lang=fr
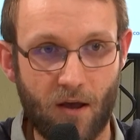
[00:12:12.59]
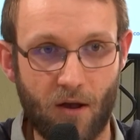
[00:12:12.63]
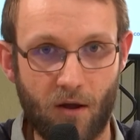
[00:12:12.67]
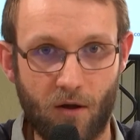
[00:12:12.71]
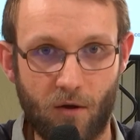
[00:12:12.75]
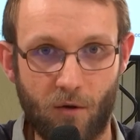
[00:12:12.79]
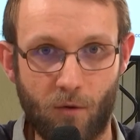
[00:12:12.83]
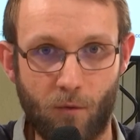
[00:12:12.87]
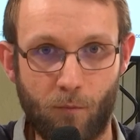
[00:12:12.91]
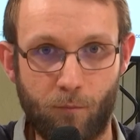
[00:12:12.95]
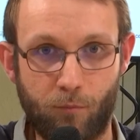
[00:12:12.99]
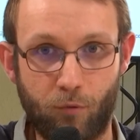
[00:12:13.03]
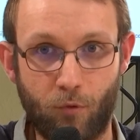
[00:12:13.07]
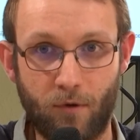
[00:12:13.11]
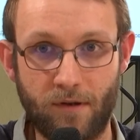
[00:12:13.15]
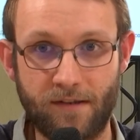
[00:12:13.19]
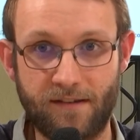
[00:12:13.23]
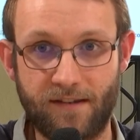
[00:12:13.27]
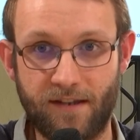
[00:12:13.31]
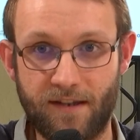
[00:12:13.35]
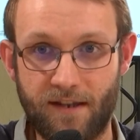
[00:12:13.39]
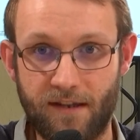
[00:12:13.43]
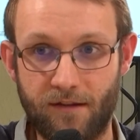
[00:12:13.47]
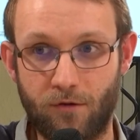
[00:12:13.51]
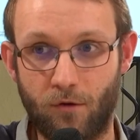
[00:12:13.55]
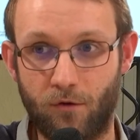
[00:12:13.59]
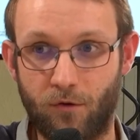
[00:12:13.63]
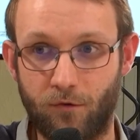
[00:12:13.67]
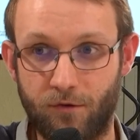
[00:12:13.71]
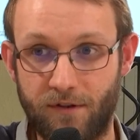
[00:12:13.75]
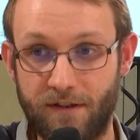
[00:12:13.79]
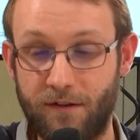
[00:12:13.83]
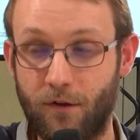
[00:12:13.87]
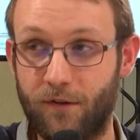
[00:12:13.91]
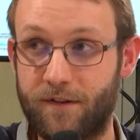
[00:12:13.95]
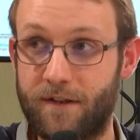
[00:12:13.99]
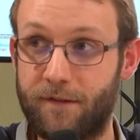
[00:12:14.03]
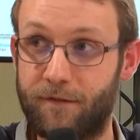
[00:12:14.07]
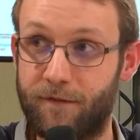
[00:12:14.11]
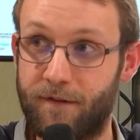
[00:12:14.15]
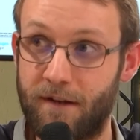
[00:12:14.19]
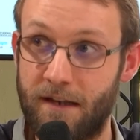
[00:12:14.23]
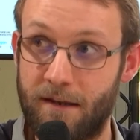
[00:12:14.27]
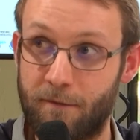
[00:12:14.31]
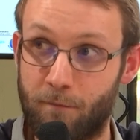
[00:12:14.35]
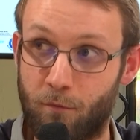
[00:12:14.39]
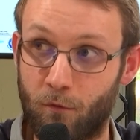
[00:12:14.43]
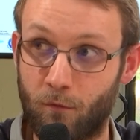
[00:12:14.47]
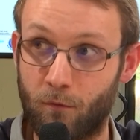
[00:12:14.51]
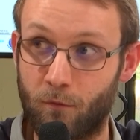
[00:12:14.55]
euh, pour essayer d'identifier
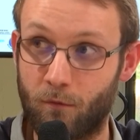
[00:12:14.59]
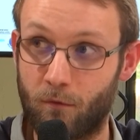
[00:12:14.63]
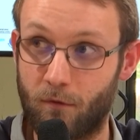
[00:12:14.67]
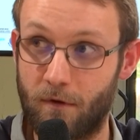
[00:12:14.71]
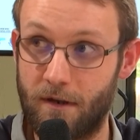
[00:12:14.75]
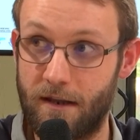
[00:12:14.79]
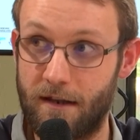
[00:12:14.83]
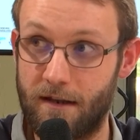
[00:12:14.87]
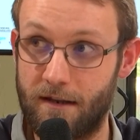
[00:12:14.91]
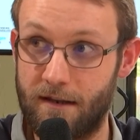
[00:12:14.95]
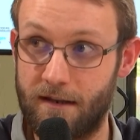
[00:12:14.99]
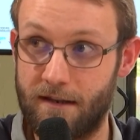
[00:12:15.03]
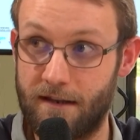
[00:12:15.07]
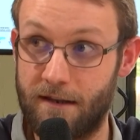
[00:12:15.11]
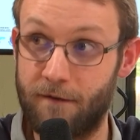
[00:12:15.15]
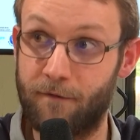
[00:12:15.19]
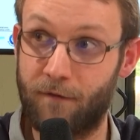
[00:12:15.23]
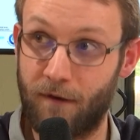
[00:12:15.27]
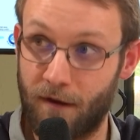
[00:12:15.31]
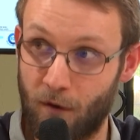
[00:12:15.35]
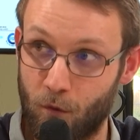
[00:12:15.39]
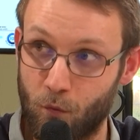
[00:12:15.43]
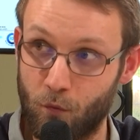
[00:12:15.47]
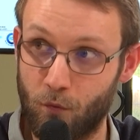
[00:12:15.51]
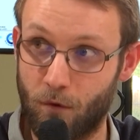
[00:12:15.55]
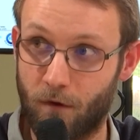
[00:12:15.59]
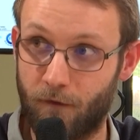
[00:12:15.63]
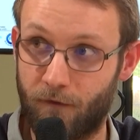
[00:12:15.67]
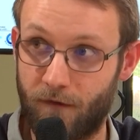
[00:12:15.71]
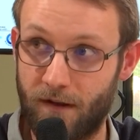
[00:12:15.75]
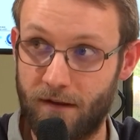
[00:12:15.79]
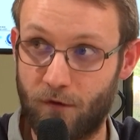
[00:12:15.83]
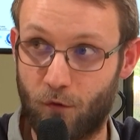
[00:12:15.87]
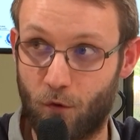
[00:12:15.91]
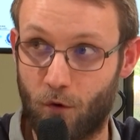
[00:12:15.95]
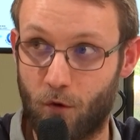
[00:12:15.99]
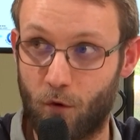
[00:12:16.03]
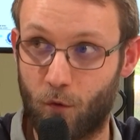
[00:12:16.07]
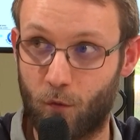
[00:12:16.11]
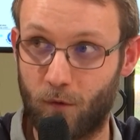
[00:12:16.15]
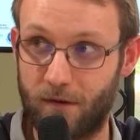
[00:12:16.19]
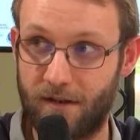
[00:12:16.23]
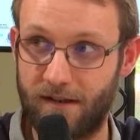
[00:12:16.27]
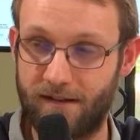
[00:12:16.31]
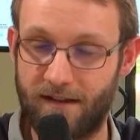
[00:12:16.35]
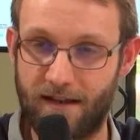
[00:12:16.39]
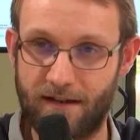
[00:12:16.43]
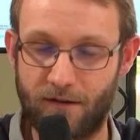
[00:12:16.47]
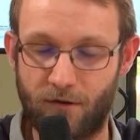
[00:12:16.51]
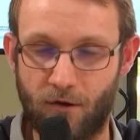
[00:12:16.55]
les bons, les, verrous en fait que
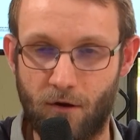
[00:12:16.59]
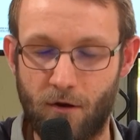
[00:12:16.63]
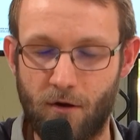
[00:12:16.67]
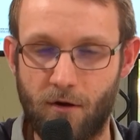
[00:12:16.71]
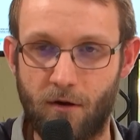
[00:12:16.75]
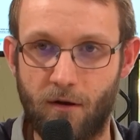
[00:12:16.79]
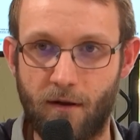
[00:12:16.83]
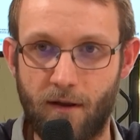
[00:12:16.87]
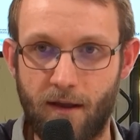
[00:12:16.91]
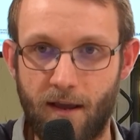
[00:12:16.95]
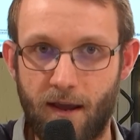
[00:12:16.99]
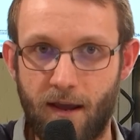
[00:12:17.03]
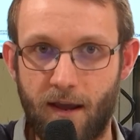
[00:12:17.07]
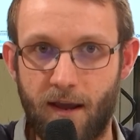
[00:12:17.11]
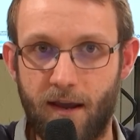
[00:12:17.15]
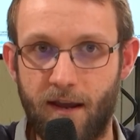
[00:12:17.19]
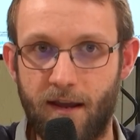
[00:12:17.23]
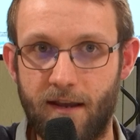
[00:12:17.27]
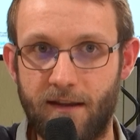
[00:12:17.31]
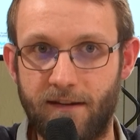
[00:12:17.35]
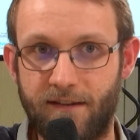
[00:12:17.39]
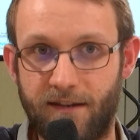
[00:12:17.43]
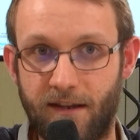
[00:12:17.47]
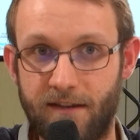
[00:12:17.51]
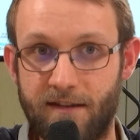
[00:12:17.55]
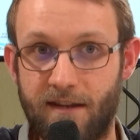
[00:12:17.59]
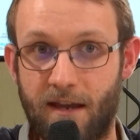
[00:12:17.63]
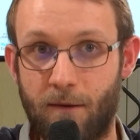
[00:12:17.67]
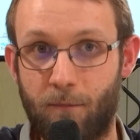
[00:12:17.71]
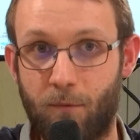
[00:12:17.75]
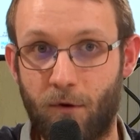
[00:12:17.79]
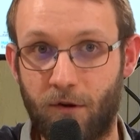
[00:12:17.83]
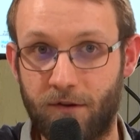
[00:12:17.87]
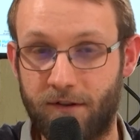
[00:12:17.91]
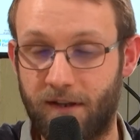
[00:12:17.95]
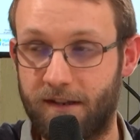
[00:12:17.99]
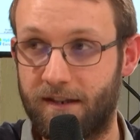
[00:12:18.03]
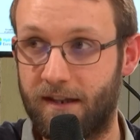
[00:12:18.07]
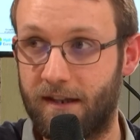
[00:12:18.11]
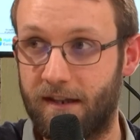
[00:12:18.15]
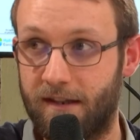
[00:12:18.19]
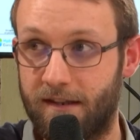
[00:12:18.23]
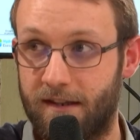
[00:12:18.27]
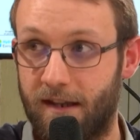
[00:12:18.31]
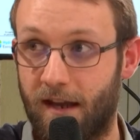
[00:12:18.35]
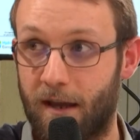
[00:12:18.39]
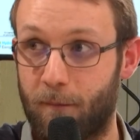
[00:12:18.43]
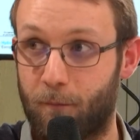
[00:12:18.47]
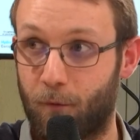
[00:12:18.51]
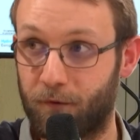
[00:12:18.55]
rencontrent les acteurs et essayer d'y apporter
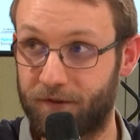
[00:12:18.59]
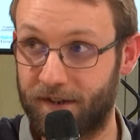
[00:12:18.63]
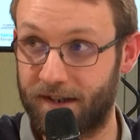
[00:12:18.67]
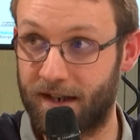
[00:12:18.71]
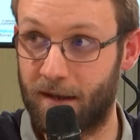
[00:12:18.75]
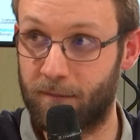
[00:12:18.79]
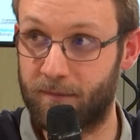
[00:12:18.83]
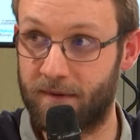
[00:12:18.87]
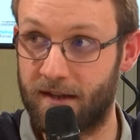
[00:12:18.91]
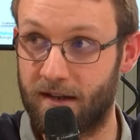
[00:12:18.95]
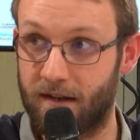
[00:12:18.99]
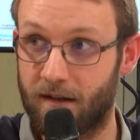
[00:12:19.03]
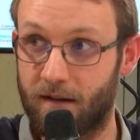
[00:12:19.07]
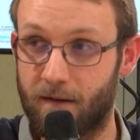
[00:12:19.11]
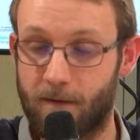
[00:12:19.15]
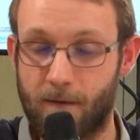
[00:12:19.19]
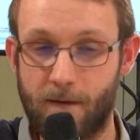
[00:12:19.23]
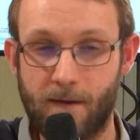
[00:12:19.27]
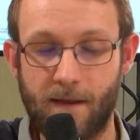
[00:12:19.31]
des, réponses adaptées.